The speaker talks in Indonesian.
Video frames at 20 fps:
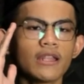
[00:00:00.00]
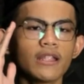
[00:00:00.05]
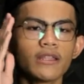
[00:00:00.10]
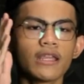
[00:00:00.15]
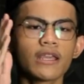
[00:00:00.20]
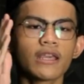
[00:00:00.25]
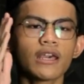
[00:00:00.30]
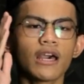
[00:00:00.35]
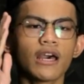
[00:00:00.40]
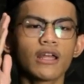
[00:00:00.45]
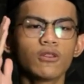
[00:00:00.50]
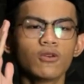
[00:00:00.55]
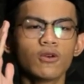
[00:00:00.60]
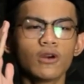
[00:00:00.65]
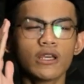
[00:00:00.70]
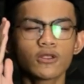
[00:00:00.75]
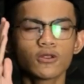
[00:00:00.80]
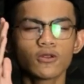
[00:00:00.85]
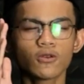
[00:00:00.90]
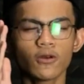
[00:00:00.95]
lentik
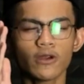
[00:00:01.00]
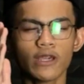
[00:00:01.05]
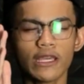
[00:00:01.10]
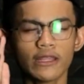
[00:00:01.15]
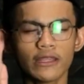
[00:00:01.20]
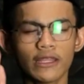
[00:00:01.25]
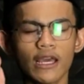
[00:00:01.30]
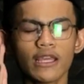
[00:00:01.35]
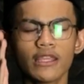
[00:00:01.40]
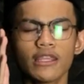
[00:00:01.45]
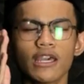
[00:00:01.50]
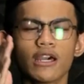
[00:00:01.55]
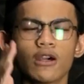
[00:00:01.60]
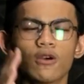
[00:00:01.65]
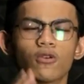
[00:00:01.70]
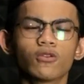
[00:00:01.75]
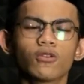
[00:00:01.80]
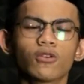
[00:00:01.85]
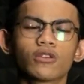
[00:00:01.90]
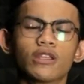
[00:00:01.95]
aduh sungguh
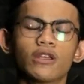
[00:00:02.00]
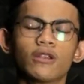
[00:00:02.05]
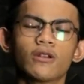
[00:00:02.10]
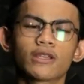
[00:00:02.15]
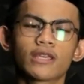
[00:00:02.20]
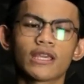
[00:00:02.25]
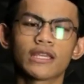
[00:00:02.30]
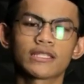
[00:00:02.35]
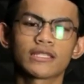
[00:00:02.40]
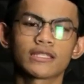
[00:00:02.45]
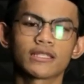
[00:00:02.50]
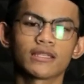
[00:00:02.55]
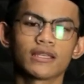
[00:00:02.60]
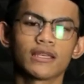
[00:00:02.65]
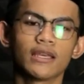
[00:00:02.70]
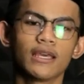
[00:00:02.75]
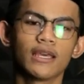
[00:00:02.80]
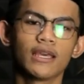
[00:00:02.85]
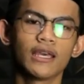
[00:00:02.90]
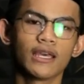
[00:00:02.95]
indahnya untuk dilukis.
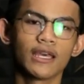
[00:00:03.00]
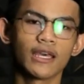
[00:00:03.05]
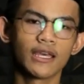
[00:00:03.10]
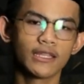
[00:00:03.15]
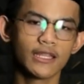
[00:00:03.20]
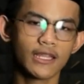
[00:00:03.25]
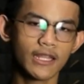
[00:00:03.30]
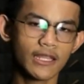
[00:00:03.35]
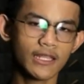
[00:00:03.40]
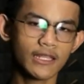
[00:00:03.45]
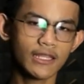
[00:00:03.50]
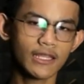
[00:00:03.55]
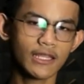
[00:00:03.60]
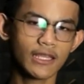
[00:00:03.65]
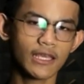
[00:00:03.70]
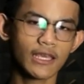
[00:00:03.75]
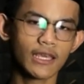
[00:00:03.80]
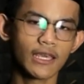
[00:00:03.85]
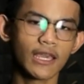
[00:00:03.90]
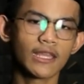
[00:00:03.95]
Hadirin,
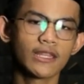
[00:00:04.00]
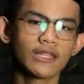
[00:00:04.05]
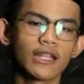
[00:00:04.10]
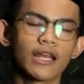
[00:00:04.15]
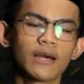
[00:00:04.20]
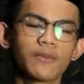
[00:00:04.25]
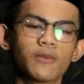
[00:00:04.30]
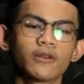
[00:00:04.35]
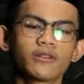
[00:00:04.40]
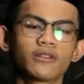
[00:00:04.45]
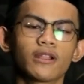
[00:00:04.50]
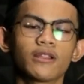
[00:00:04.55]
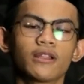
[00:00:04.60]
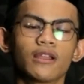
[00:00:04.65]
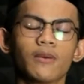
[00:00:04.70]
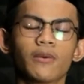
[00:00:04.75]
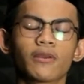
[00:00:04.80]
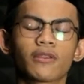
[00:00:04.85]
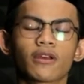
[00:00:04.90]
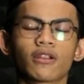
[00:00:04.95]
Inilah potret
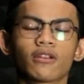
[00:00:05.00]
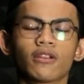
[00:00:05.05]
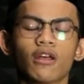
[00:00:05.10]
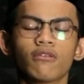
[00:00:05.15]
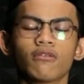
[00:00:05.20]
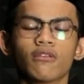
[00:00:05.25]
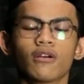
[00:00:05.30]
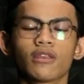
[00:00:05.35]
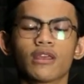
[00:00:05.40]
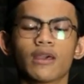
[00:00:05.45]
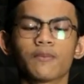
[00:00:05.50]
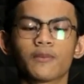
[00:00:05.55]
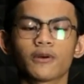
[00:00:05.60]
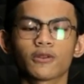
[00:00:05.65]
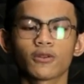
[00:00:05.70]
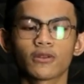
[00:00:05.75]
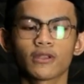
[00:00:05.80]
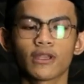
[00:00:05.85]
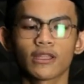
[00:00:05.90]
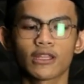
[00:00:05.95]
kebesaran Allah yang
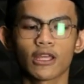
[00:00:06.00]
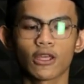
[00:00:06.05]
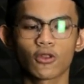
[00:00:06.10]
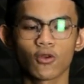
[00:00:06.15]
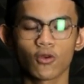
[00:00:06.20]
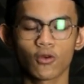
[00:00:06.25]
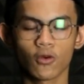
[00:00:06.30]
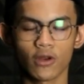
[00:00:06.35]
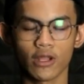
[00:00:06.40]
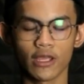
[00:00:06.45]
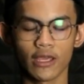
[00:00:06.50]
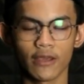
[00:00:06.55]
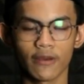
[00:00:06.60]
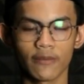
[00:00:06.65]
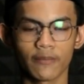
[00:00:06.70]
patut kita syukuri.